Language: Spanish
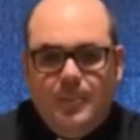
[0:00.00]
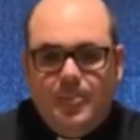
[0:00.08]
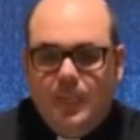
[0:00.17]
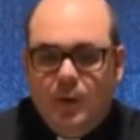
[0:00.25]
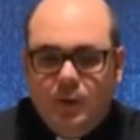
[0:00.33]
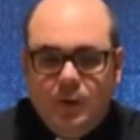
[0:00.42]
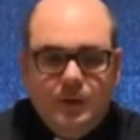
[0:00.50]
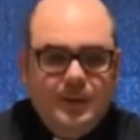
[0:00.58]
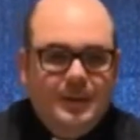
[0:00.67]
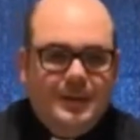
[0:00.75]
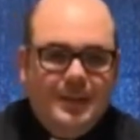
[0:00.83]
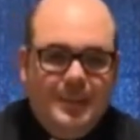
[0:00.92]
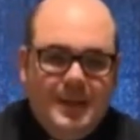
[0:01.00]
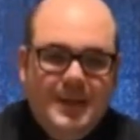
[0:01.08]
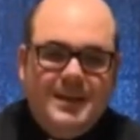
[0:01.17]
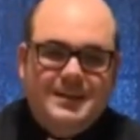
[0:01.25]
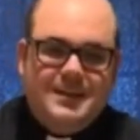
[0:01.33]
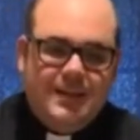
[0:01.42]
No te
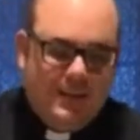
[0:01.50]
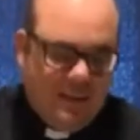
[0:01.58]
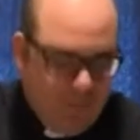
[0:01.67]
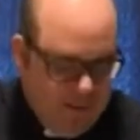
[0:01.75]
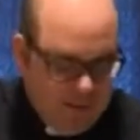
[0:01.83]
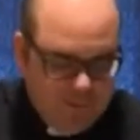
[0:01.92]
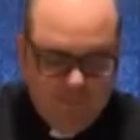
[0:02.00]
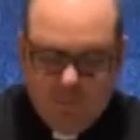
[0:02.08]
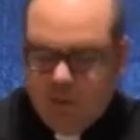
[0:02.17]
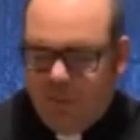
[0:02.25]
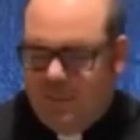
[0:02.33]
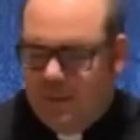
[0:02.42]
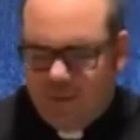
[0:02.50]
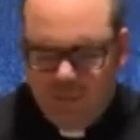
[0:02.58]
mires a ti mismo, no mires